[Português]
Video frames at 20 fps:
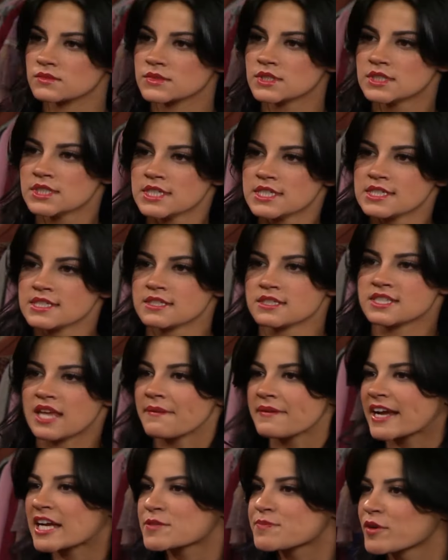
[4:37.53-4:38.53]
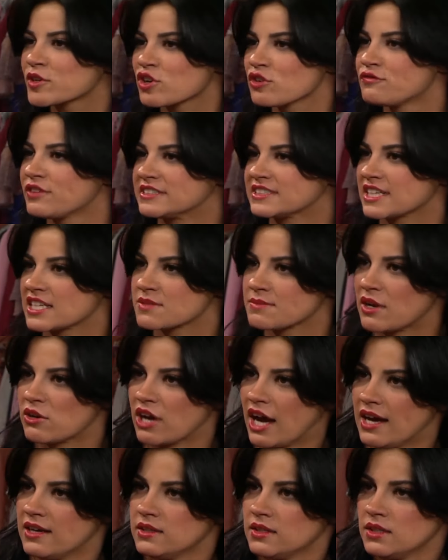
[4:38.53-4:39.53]
que aconteceu? Essa mulher é pior do que um
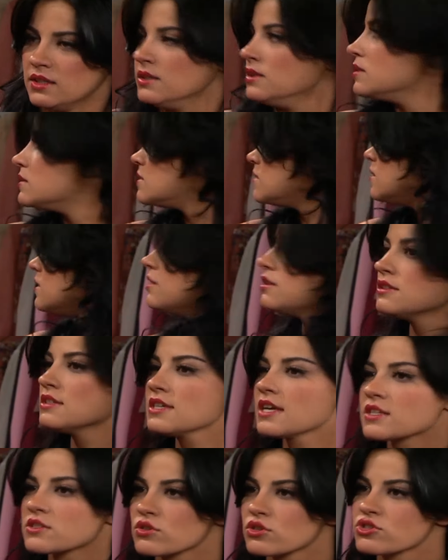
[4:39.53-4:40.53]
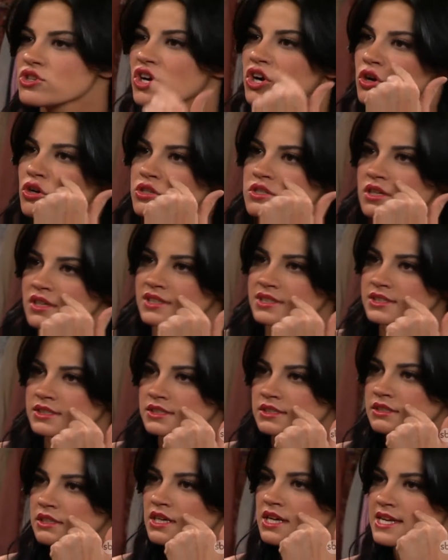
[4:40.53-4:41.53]
fantasma. Nos olhos dela.
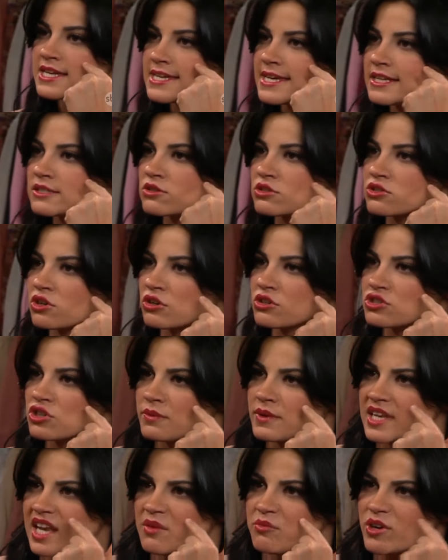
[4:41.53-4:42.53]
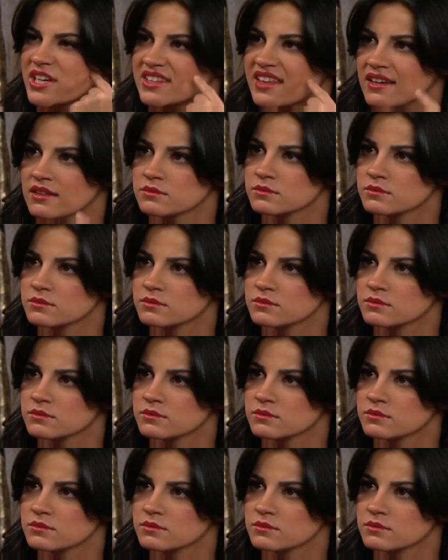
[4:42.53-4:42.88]
Eu vi a morte nos olhos